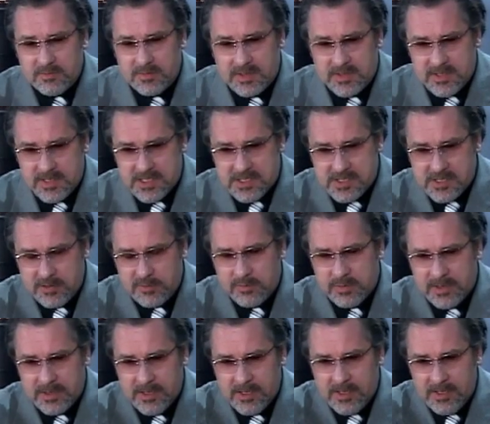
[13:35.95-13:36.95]
разложил
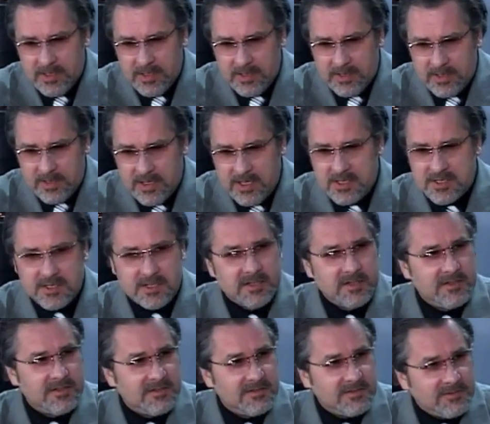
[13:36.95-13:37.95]
бы
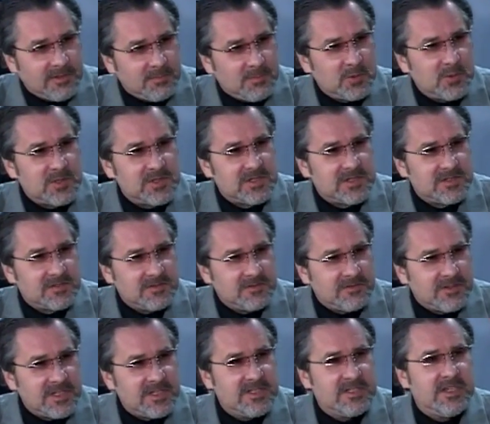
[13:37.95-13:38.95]
каждый вопрос mm
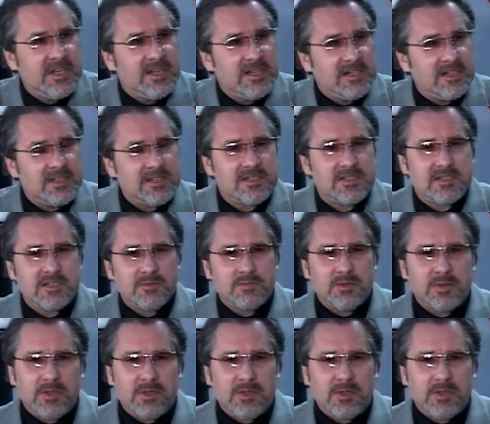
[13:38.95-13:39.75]
в отдельности, вопросов, да.